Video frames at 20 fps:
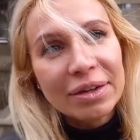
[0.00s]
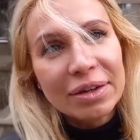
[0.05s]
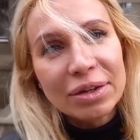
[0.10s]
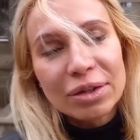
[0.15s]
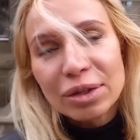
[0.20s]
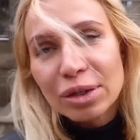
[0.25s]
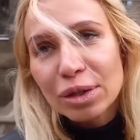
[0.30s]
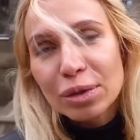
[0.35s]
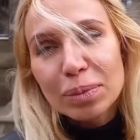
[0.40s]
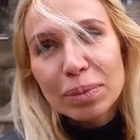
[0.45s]

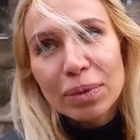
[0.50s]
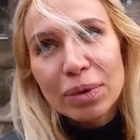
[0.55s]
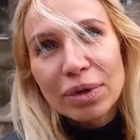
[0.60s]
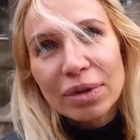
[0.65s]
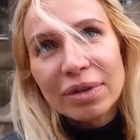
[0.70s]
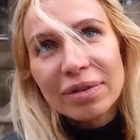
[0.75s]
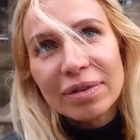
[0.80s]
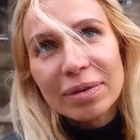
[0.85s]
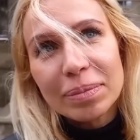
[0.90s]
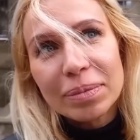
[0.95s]
За
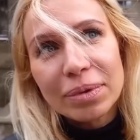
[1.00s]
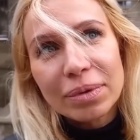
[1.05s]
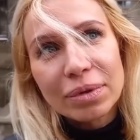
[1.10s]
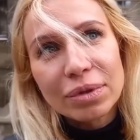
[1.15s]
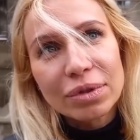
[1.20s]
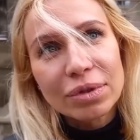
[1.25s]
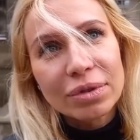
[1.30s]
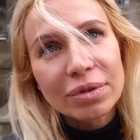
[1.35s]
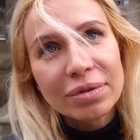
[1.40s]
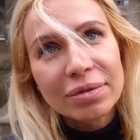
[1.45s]
спорный
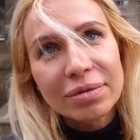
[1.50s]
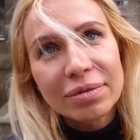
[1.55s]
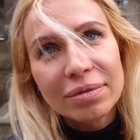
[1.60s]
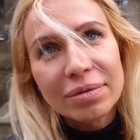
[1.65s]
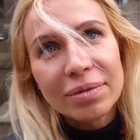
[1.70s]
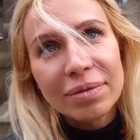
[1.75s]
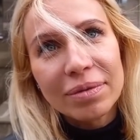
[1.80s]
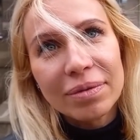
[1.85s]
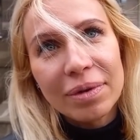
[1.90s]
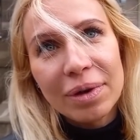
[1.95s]
вопрос.
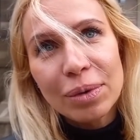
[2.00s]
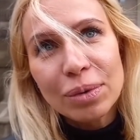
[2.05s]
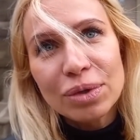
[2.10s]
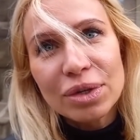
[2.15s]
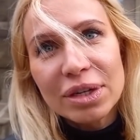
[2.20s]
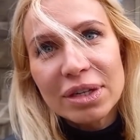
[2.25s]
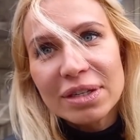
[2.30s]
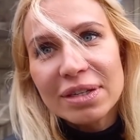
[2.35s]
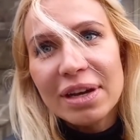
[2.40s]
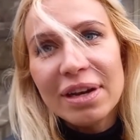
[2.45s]
Люди
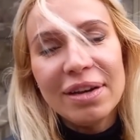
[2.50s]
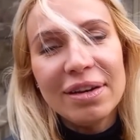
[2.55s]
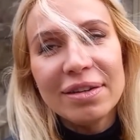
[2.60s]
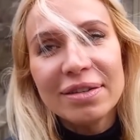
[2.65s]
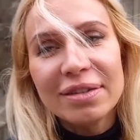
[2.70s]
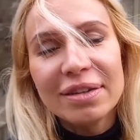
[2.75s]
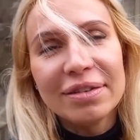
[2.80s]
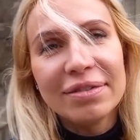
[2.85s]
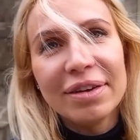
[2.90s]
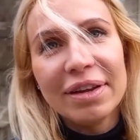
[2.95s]

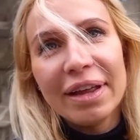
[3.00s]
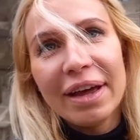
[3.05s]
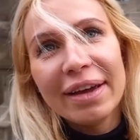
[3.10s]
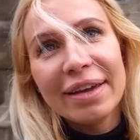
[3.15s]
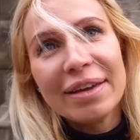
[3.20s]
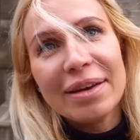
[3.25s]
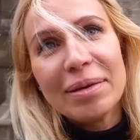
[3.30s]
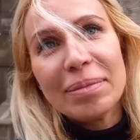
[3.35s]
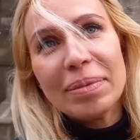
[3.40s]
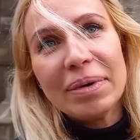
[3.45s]
разделились на два
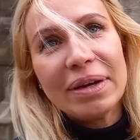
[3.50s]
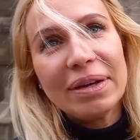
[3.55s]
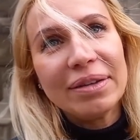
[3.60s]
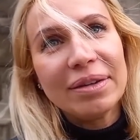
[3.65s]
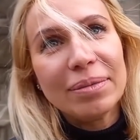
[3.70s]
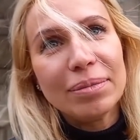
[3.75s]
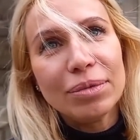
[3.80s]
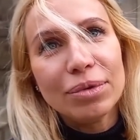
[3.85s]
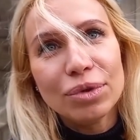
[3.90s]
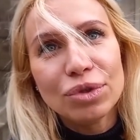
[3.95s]
лагеря,
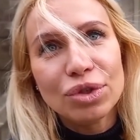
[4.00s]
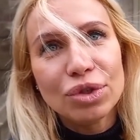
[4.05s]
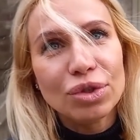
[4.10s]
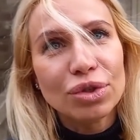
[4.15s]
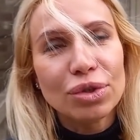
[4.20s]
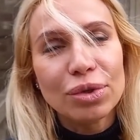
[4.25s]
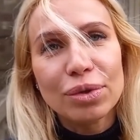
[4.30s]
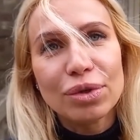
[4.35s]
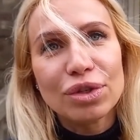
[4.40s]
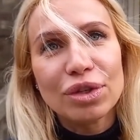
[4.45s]
поэтому очень
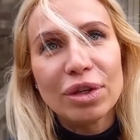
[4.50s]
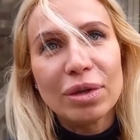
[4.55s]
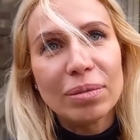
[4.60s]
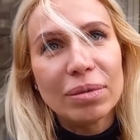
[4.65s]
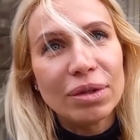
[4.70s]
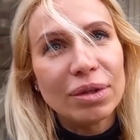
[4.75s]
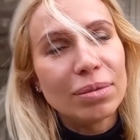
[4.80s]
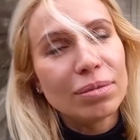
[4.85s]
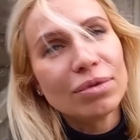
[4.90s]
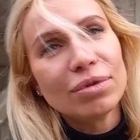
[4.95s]
сложно об
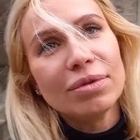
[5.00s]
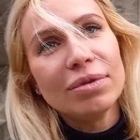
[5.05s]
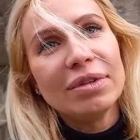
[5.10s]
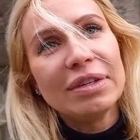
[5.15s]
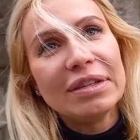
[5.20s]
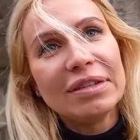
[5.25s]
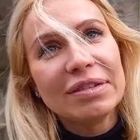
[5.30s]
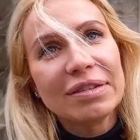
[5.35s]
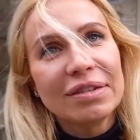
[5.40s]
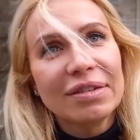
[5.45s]
этом
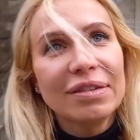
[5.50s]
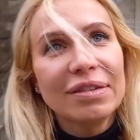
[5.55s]
судить.